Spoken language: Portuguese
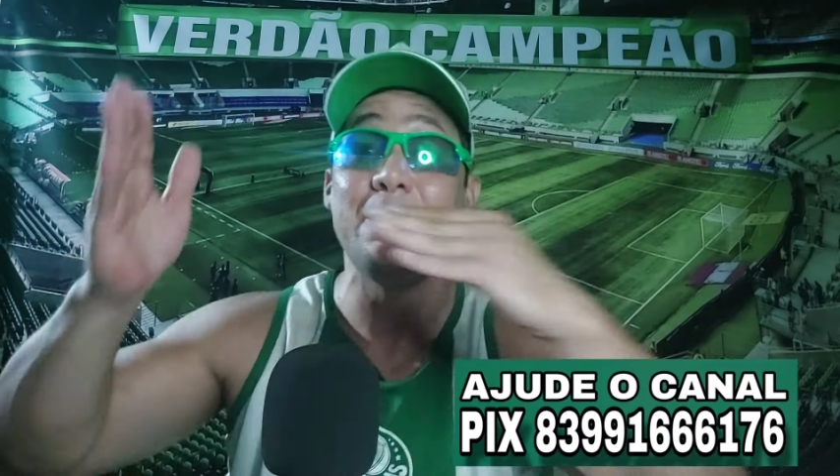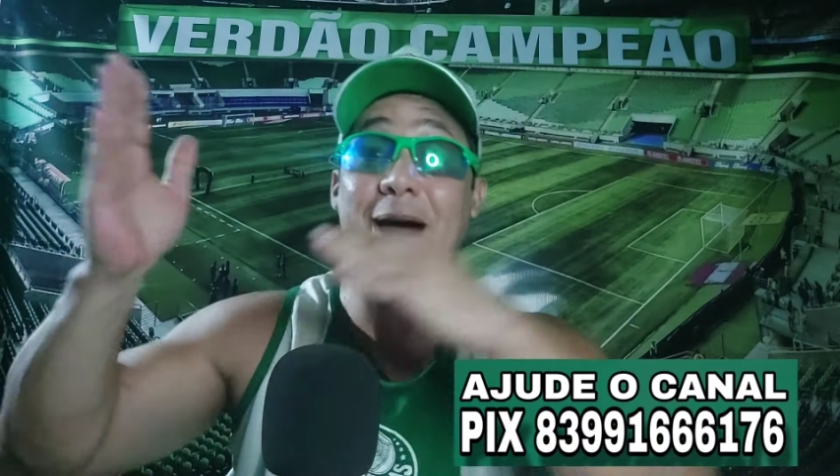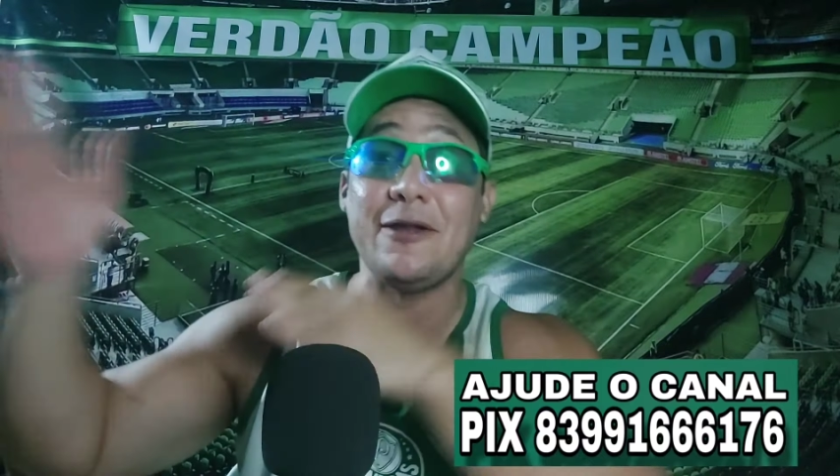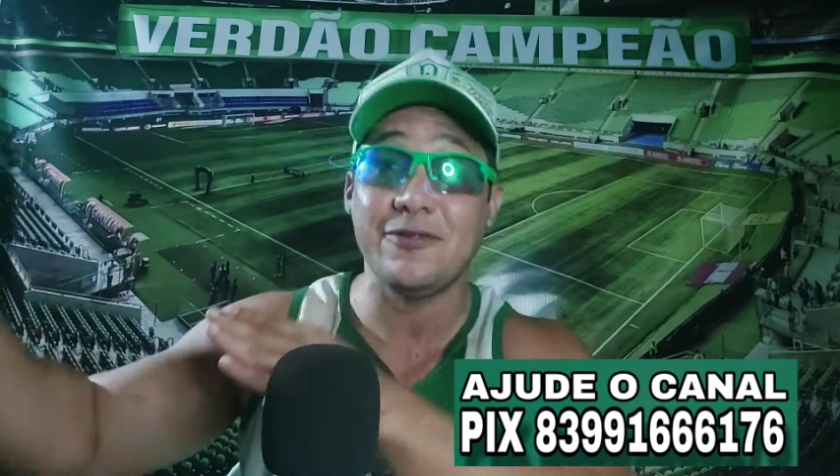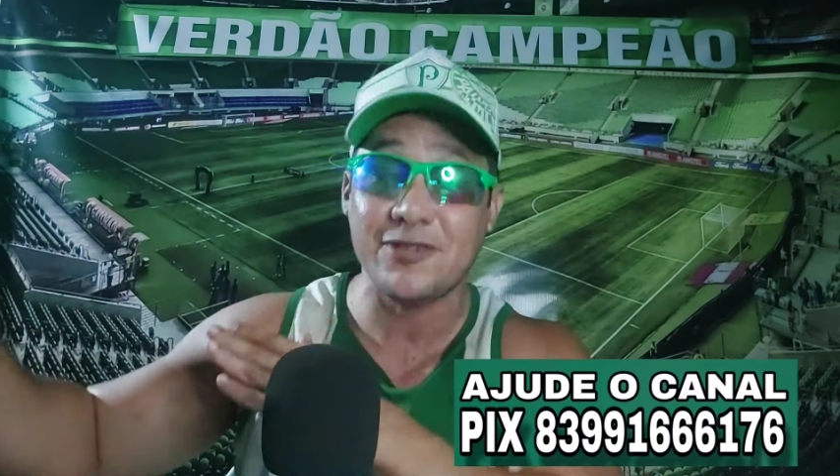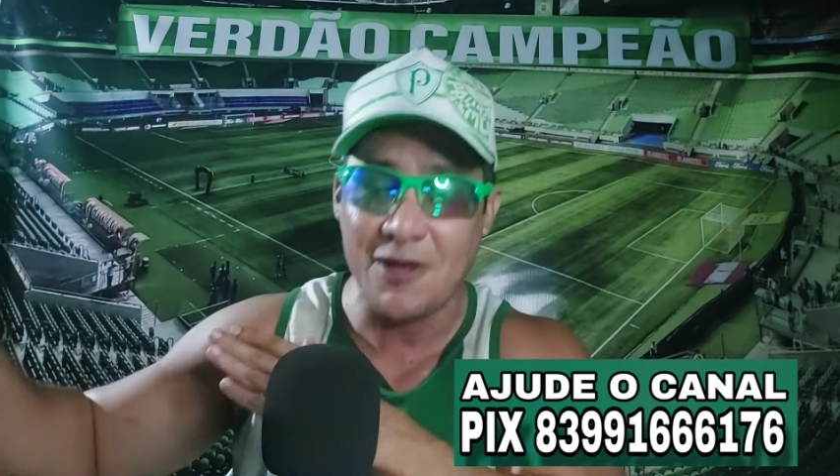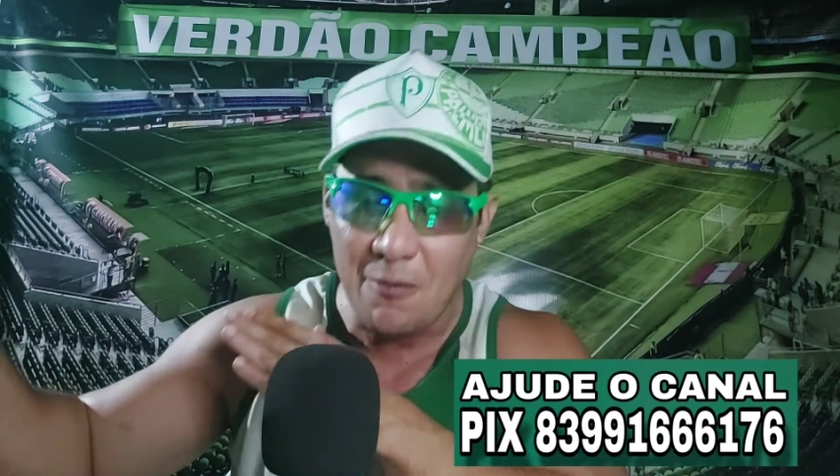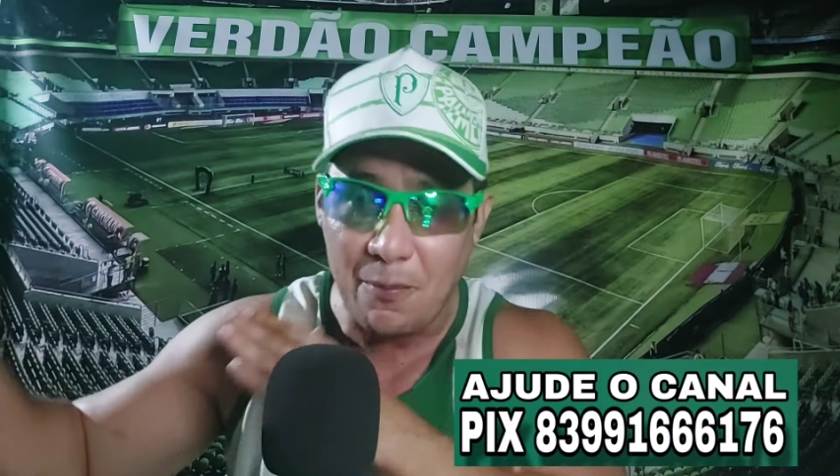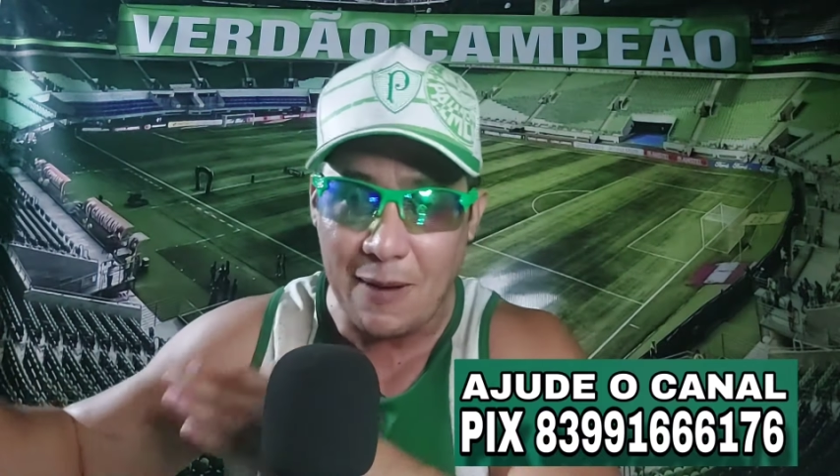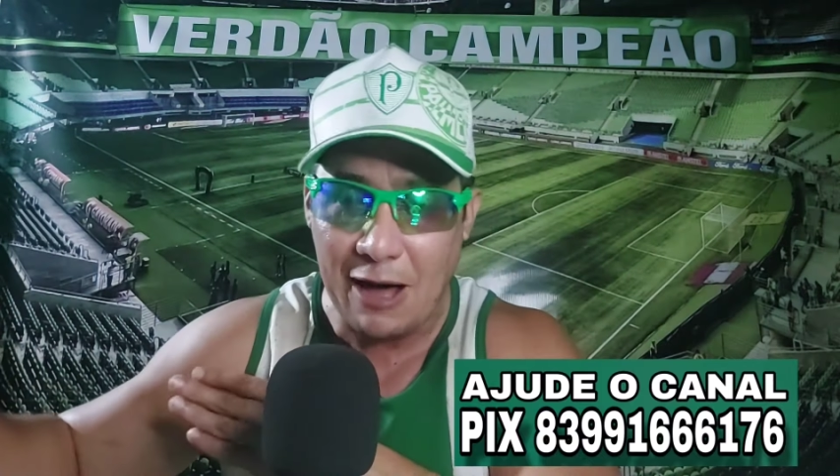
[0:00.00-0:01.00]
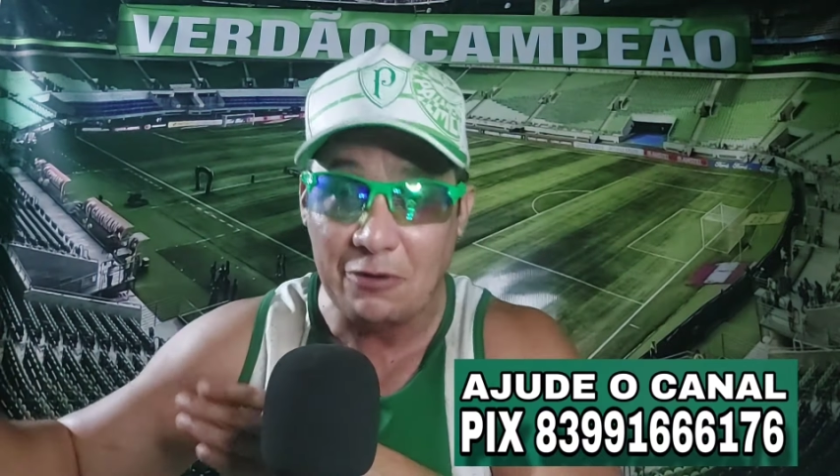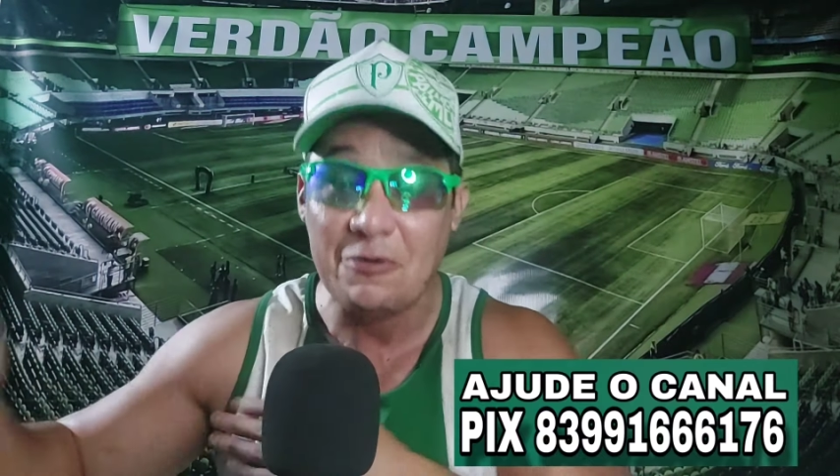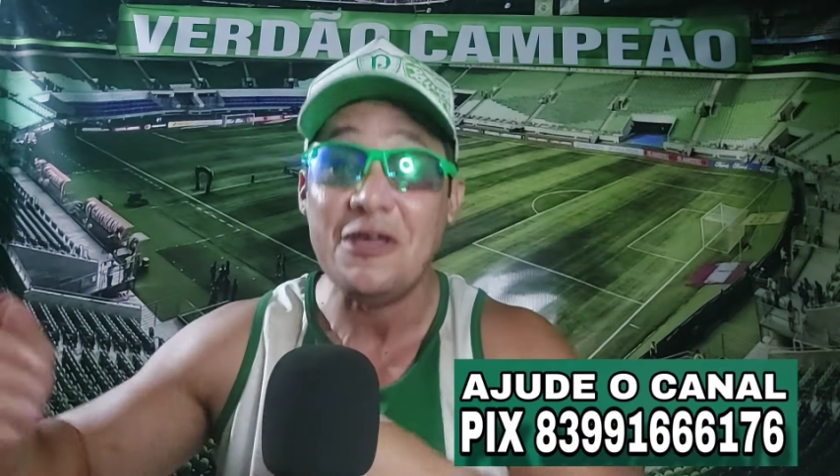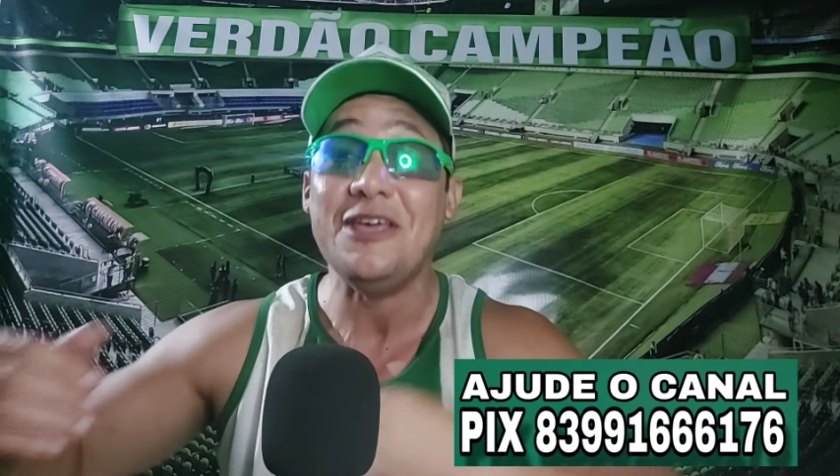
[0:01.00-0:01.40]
para o São Paulo